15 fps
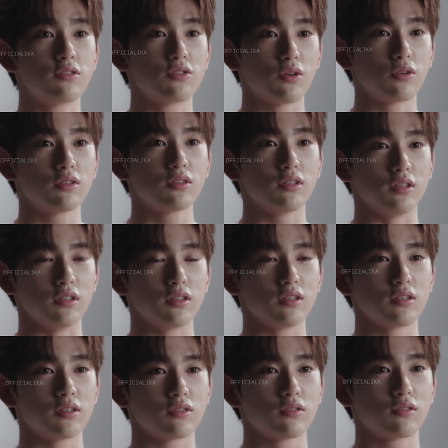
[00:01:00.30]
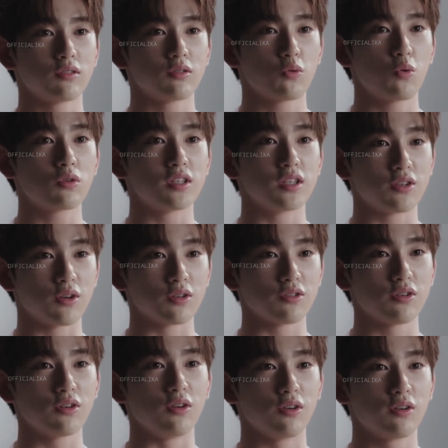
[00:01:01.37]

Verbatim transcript: Ngapa? Mau pacaran juga sama